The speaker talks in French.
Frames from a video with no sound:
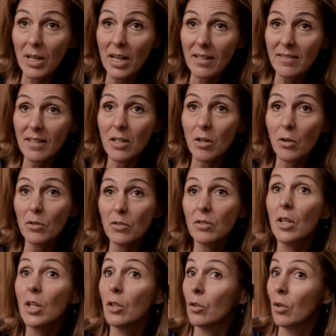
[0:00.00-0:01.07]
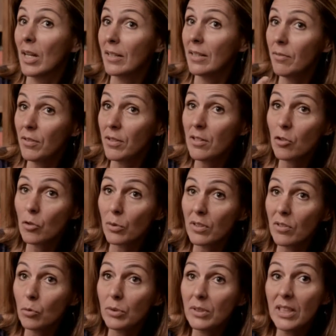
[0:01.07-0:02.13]
résilience, dans la définition
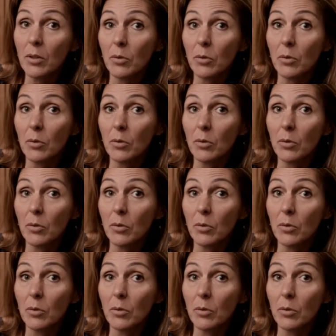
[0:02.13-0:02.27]
des outils.